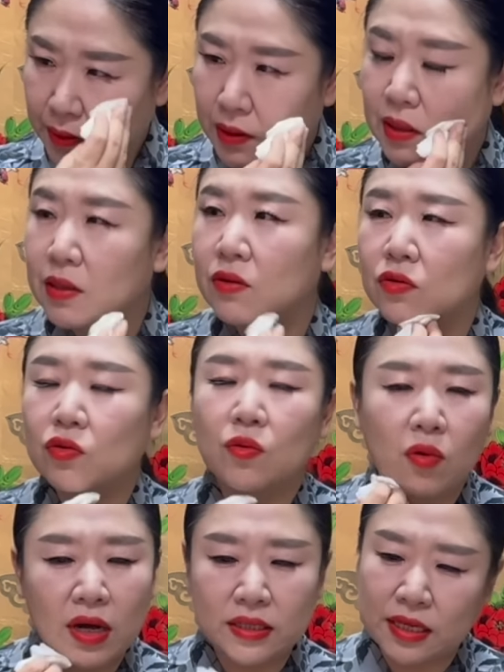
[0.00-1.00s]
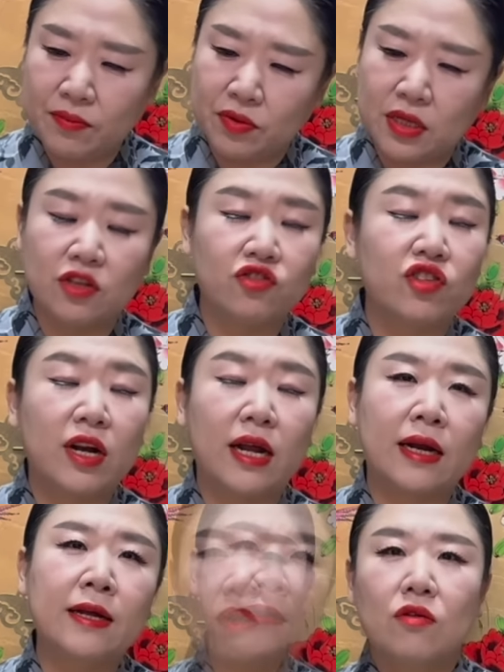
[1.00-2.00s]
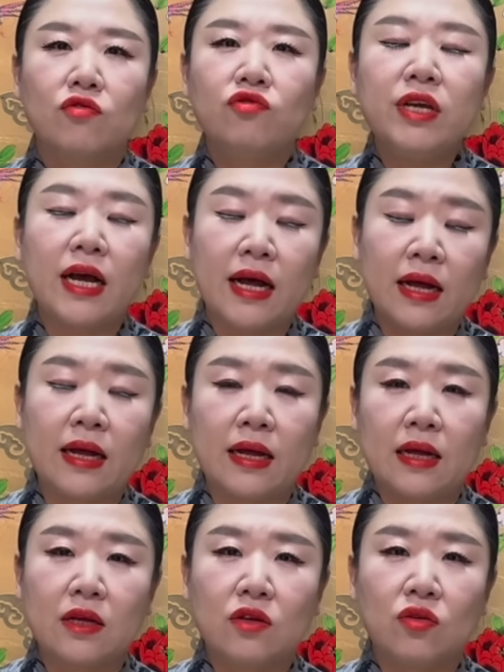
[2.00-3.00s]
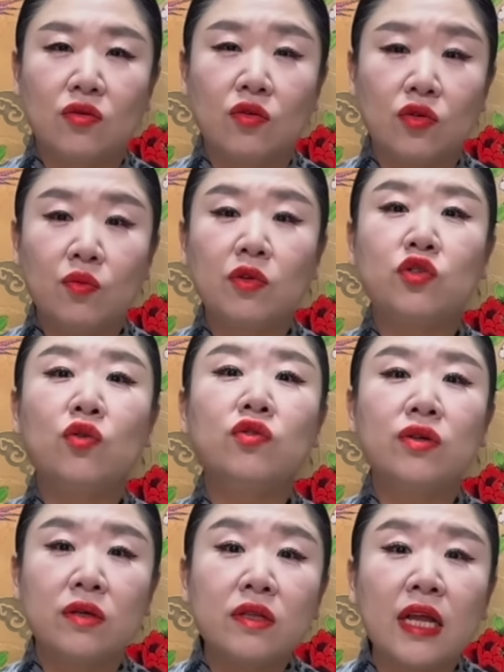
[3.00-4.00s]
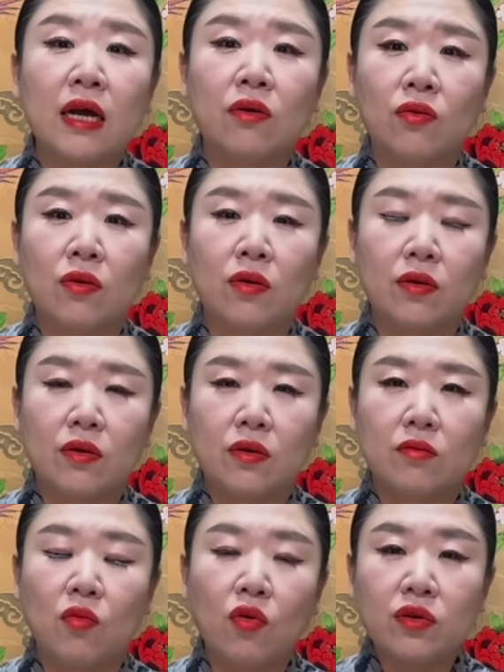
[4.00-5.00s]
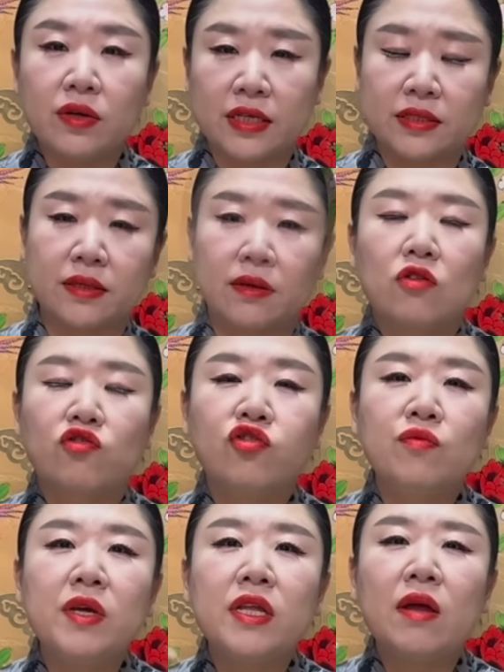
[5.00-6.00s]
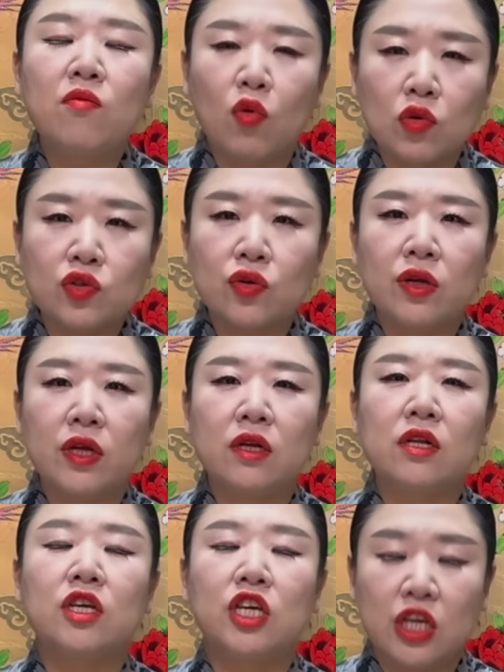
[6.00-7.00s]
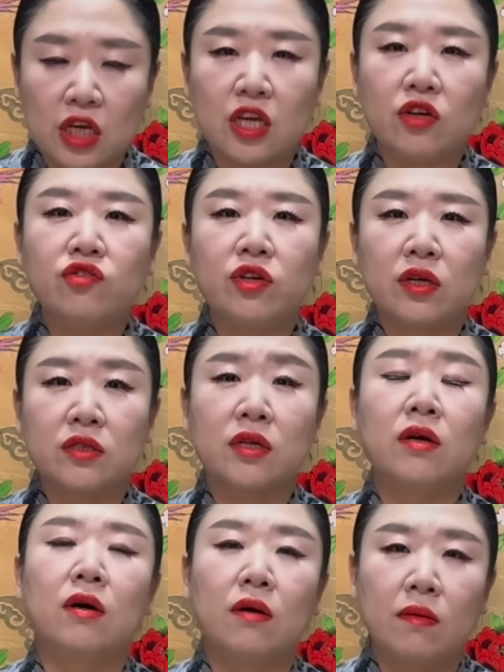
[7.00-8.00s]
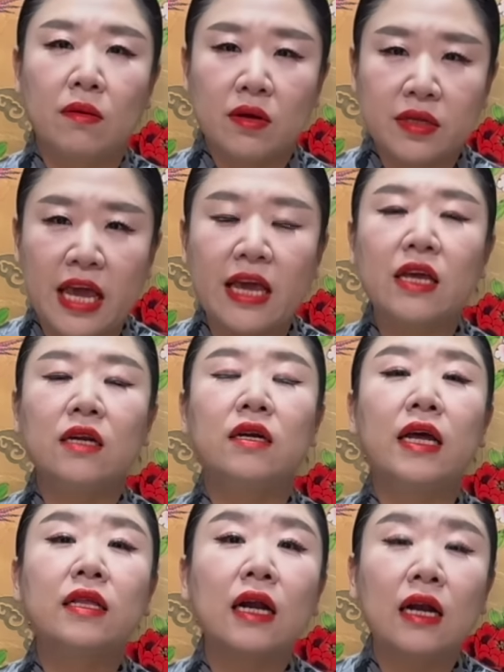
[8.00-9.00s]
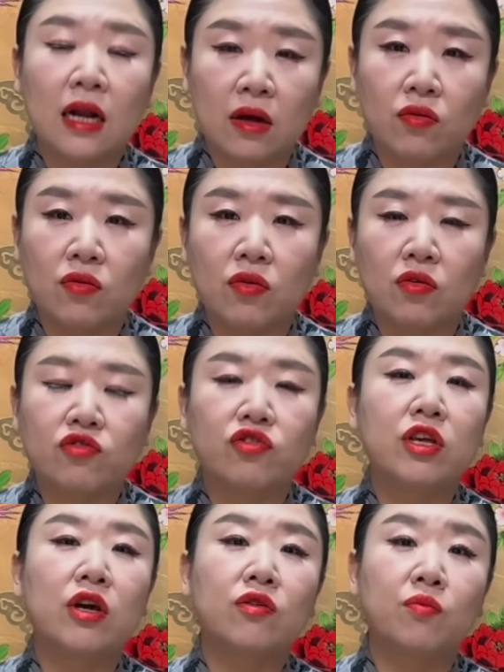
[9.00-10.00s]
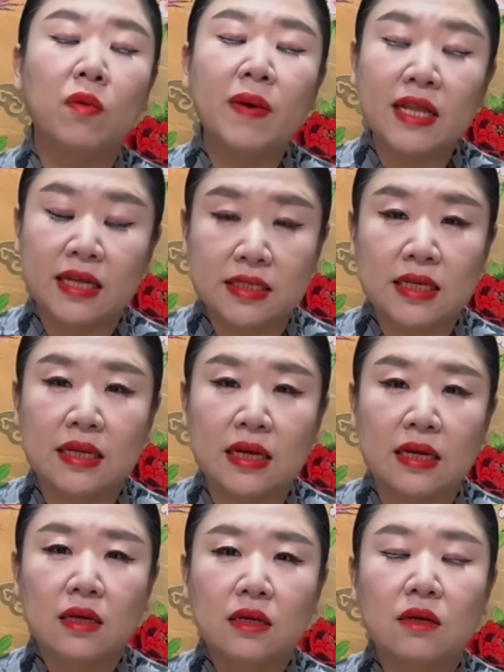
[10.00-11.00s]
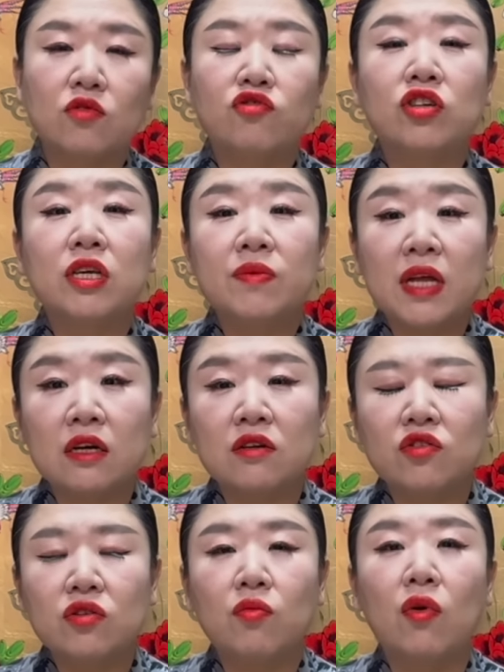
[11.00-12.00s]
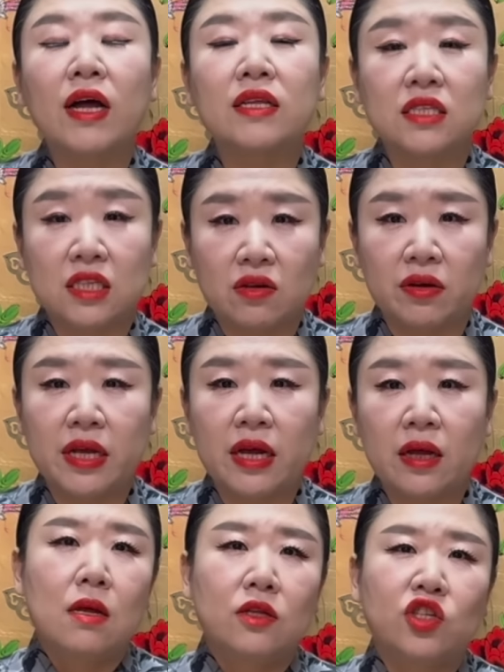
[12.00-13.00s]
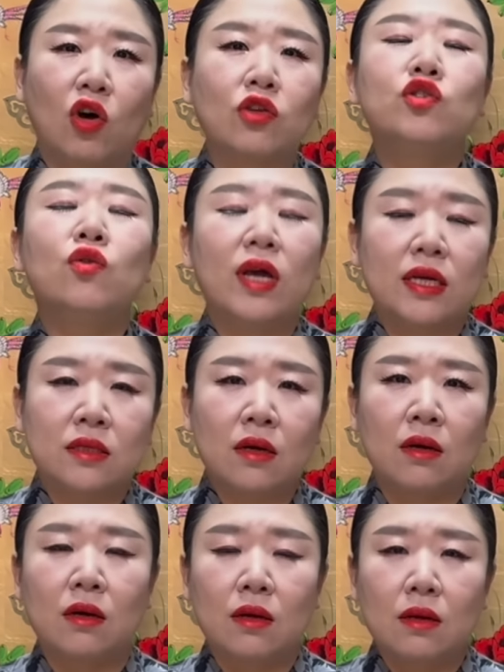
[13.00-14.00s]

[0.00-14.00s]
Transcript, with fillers: 그리고 또 뭐가 잘못되는 줄 알아? 우리가 이번 총선 끝나고 뭐를 했어? 국민의 목소리를 귀 기울여서 얘기를 해달라고 국회의원 뽑아놨잖아. 그러면 국힘당 의원들 뭐 하는 짓거리야? 저쪽에서